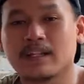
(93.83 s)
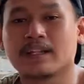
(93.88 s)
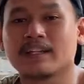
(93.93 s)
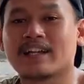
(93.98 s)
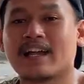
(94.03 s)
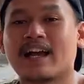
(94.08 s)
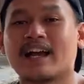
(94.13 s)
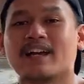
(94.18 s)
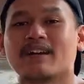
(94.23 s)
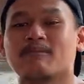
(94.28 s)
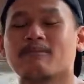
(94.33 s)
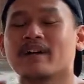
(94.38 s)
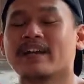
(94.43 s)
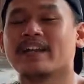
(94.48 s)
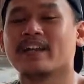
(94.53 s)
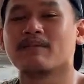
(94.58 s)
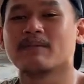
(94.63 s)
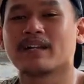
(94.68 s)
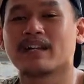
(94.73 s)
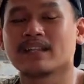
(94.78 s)
nah
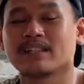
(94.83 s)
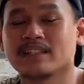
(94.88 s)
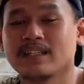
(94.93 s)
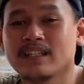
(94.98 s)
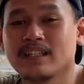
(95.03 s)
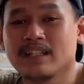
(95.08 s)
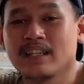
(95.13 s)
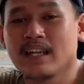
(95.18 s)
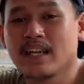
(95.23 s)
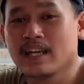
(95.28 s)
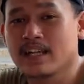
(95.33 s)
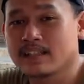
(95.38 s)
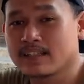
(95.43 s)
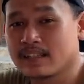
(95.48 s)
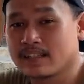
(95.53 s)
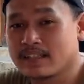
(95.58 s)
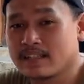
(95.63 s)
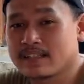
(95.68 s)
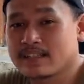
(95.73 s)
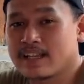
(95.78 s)
bagaimana sih
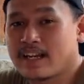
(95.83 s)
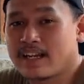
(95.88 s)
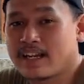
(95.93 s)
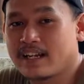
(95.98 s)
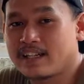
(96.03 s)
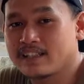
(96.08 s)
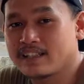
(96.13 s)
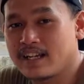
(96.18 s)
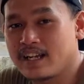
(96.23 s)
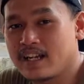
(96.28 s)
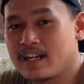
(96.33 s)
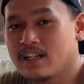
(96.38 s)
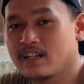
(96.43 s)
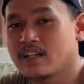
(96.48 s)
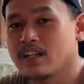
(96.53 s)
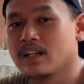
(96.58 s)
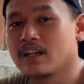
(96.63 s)
tata caranya